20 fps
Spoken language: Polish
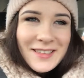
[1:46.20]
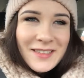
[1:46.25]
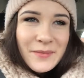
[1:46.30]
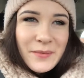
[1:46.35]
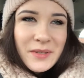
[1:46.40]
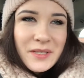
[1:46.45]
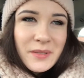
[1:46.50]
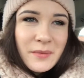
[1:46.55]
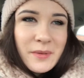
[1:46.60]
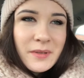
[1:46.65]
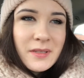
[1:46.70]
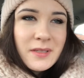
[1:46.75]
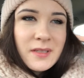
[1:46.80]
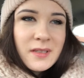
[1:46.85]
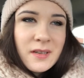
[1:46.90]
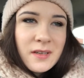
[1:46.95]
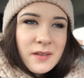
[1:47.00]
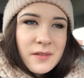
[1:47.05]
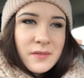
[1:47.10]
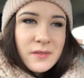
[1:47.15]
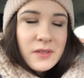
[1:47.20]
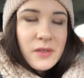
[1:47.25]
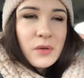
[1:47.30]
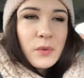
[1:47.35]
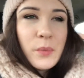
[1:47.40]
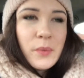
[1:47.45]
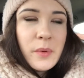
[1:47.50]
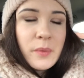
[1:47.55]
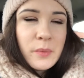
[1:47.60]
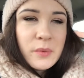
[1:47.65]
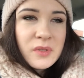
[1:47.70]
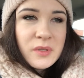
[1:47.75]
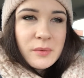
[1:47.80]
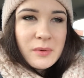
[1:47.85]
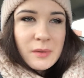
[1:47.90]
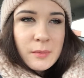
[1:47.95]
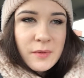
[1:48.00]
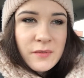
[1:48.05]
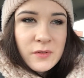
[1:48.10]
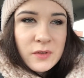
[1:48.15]
i zobaczymy co, co kupimy. Musimy
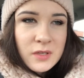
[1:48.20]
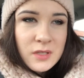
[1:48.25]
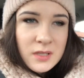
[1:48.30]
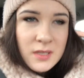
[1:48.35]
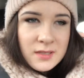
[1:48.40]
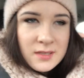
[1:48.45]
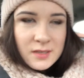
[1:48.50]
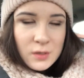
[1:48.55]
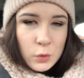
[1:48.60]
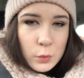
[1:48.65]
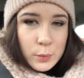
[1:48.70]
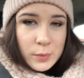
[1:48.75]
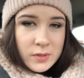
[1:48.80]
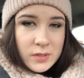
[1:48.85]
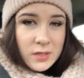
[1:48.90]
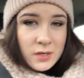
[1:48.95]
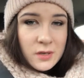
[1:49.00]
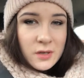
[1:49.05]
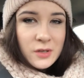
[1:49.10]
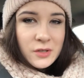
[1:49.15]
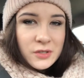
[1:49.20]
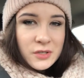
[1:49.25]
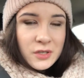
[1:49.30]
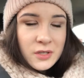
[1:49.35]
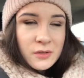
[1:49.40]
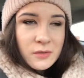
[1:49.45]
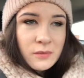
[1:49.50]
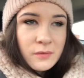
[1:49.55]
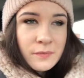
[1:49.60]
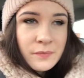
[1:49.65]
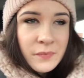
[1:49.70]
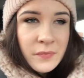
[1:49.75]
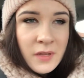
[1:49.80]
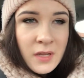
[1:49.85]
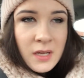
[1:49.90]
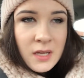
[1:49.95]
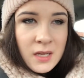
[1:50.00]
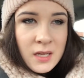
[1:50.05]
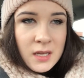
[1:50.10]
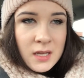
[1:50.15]
na pewno iść na zakupy do Oszą,
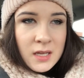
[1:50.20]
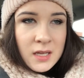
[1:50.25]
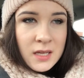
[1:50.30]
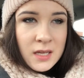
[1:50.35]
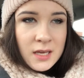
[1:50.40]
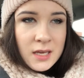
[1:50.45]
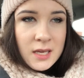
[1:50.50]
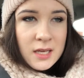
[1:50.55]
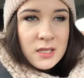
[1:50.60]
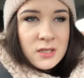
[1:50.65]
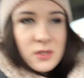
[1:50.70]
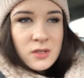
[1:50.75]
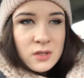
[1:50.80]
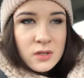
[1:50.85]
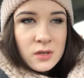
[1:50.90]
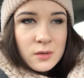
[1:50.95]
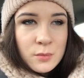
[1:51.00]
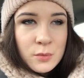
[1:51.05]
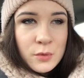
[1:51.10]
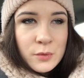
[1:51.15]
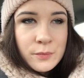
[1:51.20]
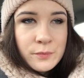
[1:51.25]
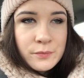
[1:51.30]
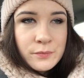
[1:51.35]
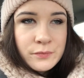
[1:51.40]
jakieś do domu.